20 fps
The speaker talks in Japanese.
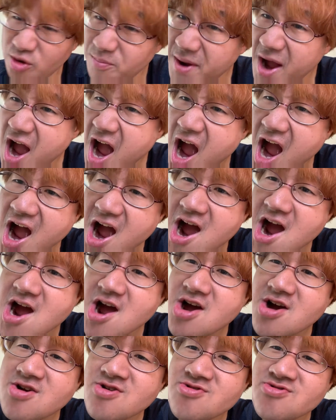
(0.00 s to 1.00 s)

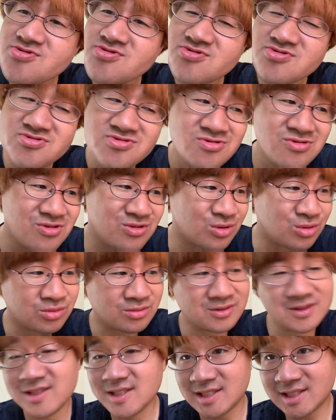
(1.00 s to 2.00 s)

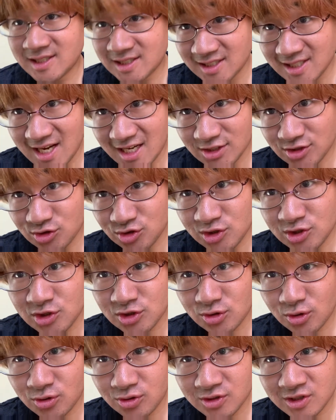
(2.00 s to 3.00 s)
まーしちがつに
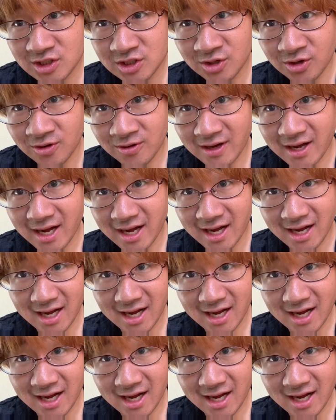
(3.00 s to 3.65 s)
じゅうろくにちの